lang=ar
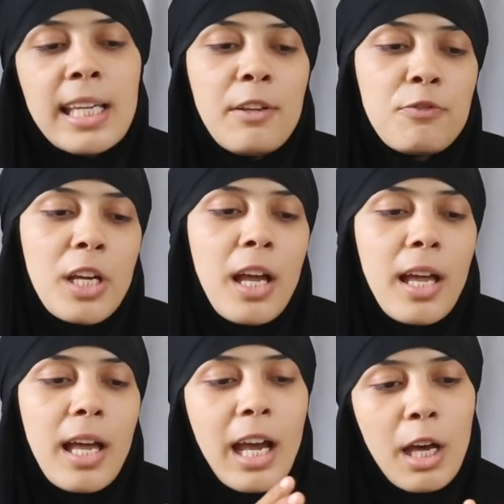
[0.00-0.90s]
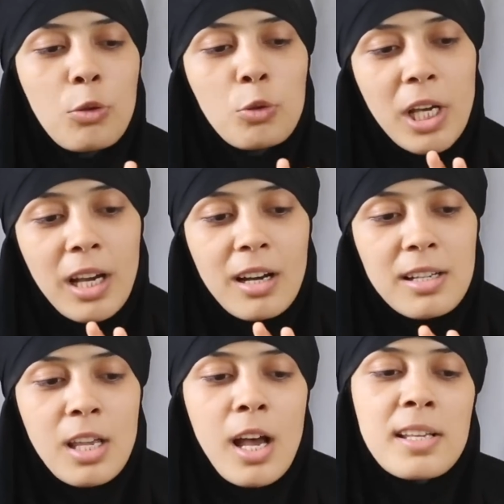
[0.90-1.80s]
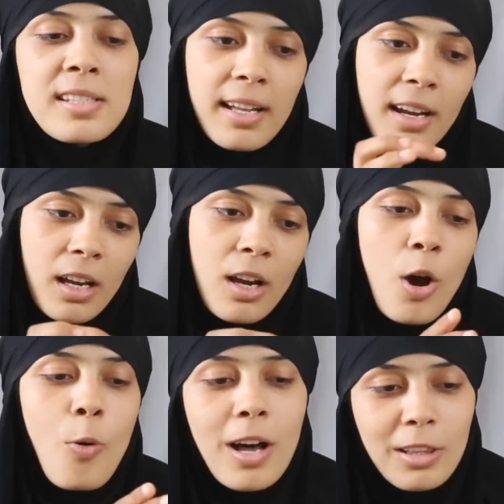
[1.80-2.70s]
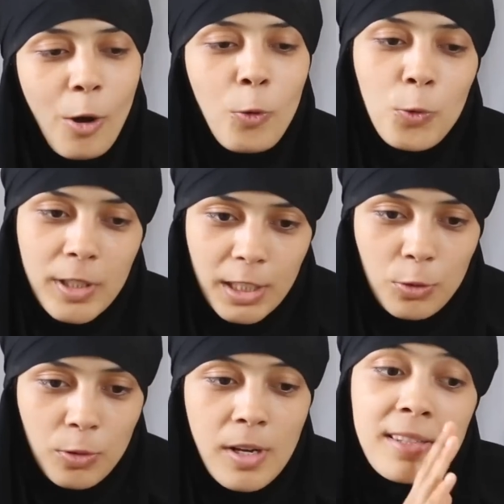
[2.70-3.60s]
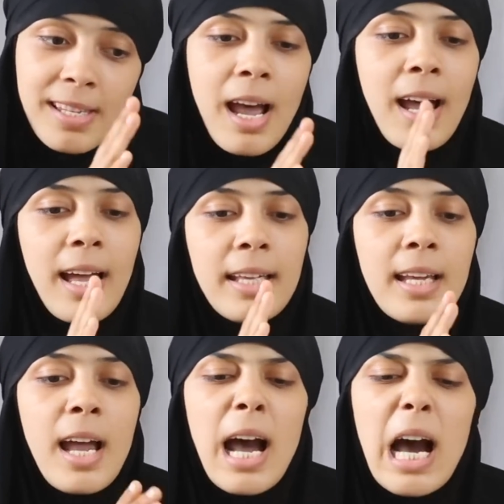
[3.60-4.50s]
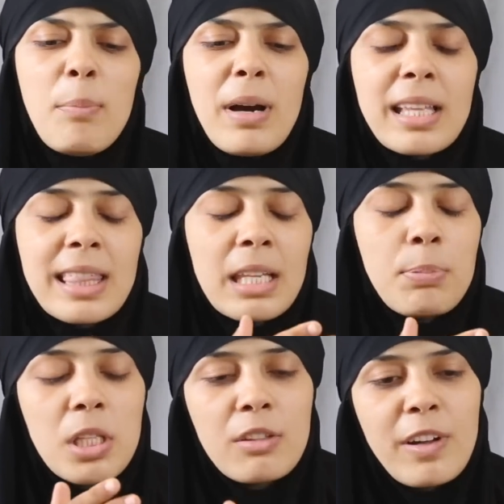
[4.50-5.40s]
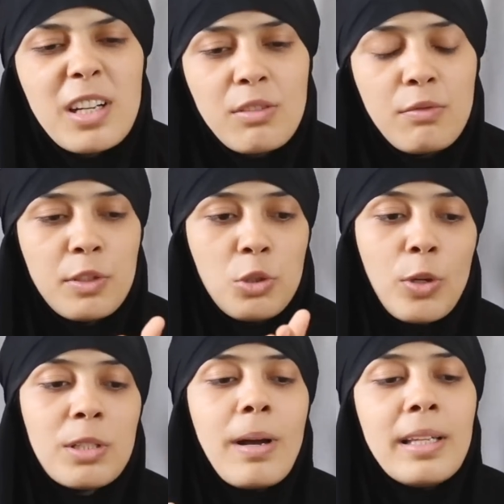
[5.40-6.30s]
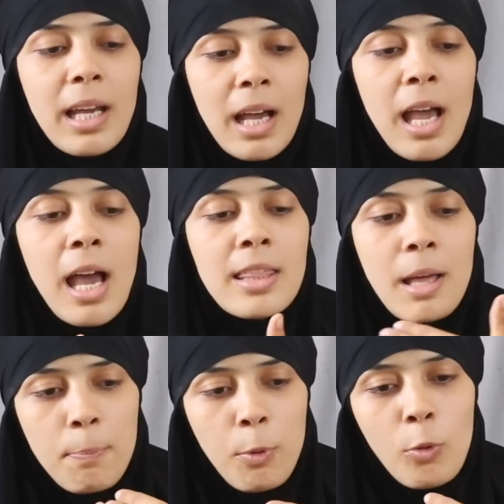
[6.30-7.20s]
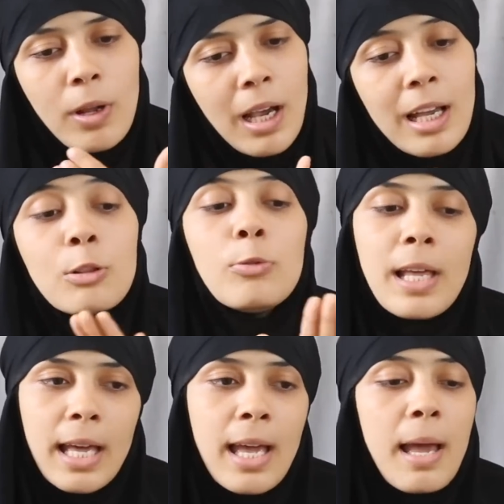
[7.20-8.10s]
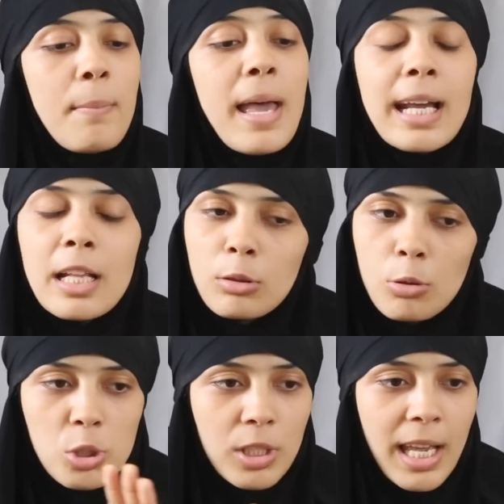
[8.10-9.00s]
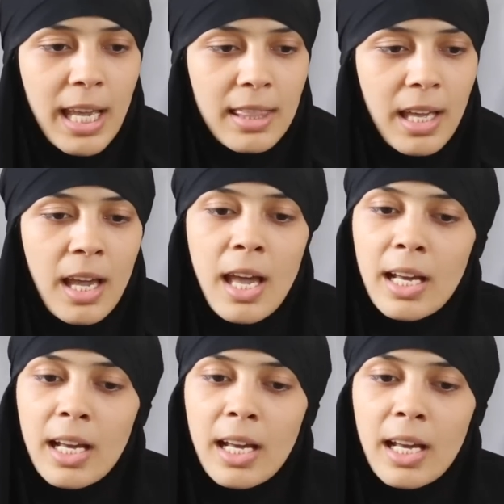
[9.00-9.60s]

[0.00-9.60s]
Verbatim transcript: كيف أخذوا شخص سرق وقطعوا له ايده صح هاي اما كثير باش نتفرج في الفيديوهات معناها ذبحوا ولا قتلوا لا ما كانت تنشر هذا